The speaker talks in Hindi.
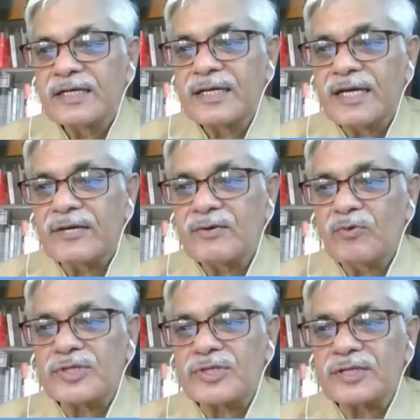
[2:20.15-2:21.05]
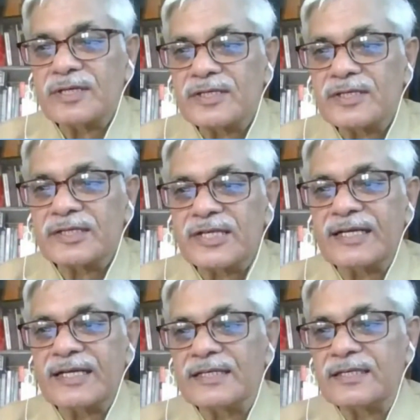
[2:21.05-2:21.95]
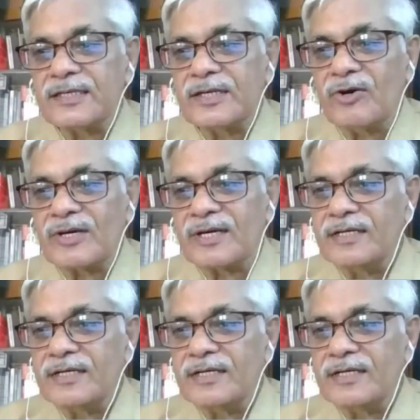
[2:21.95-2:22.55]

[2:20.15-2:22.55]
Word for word: कि उस शिक्षा नीति और